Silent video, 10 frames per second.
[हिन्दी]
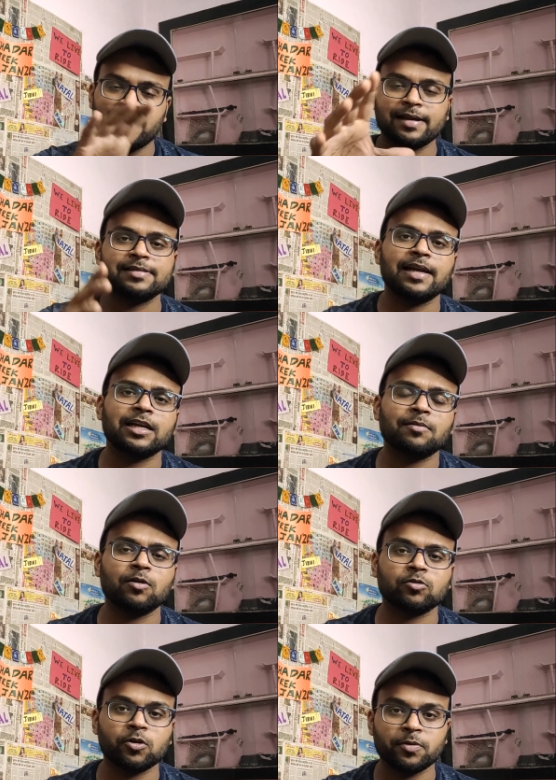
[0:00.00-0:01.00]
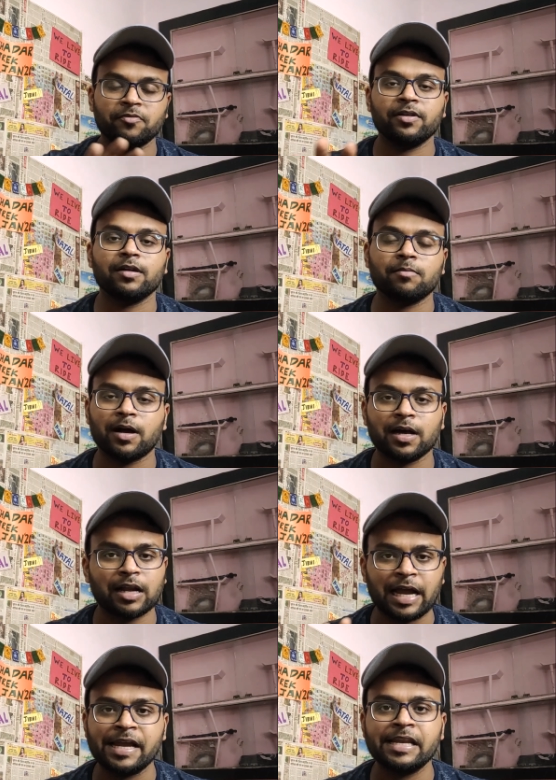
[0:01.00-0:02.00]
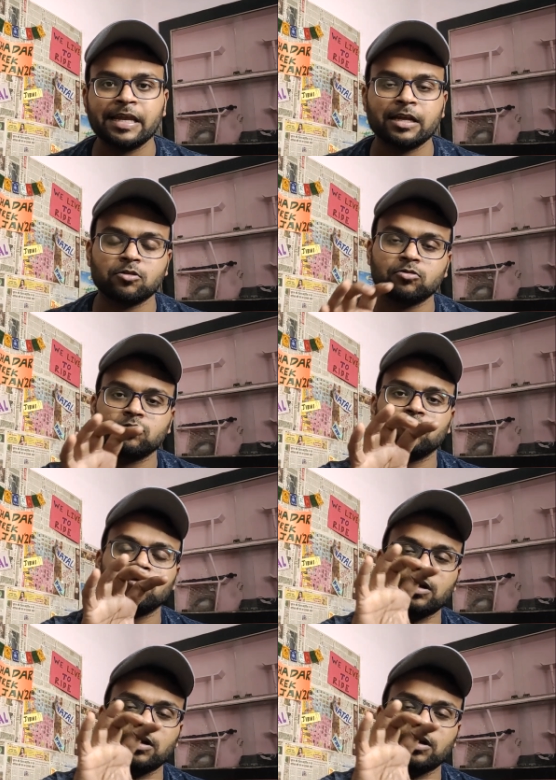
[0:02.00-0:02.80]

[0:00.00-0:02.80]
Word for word: एग्जैक्ट अमाउंट तो अभी बाहर आई नहीं है तो जो